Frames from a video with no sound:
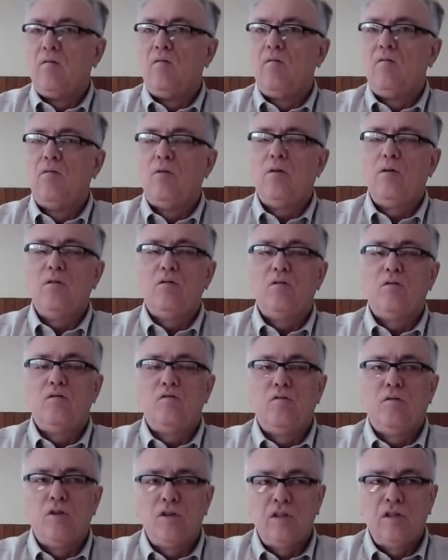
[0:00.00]

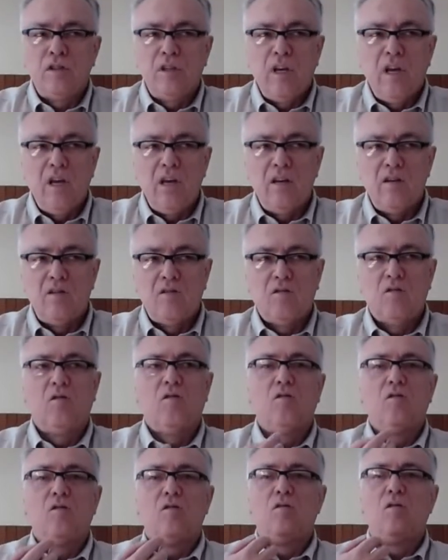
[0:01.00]
Vo,
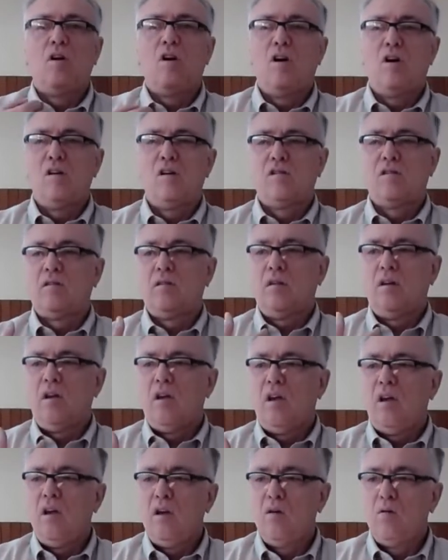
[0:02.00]
vocês, nós,
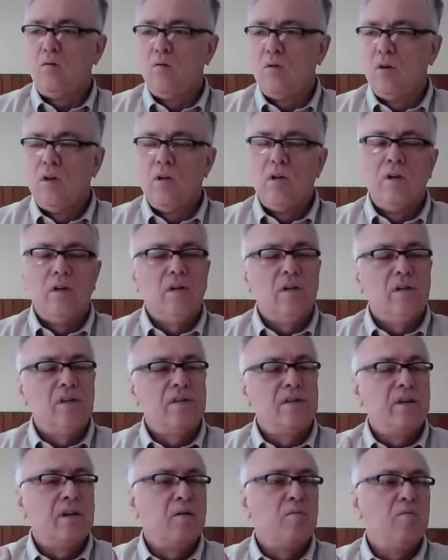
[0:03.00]
eu,
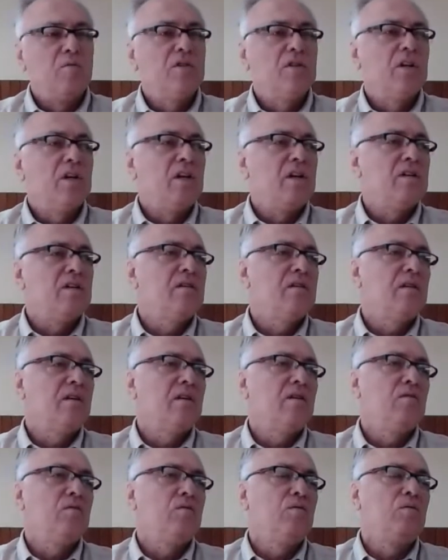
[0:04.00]
estamos
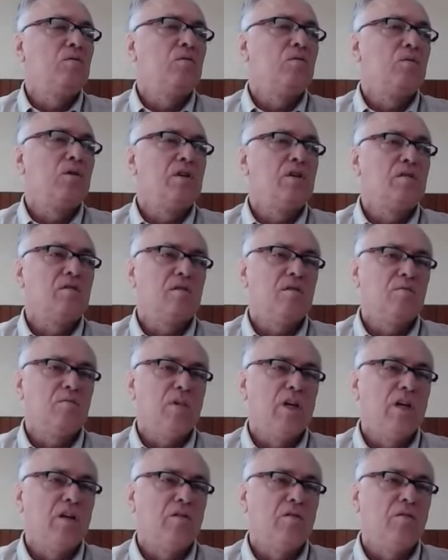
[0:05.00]
crescendo no
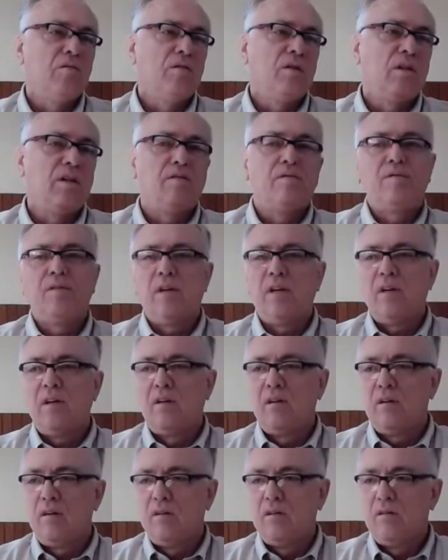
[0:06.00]
conhecimento e na
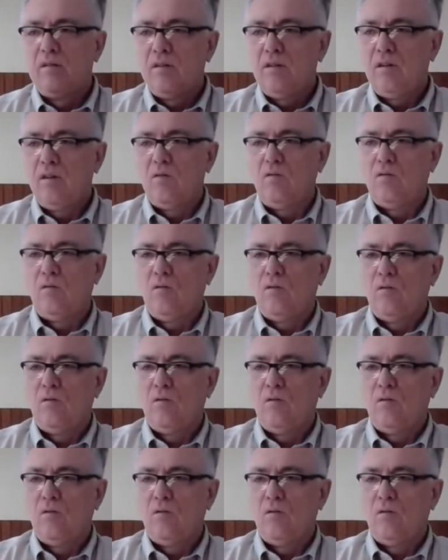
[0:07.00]
fé de Deus.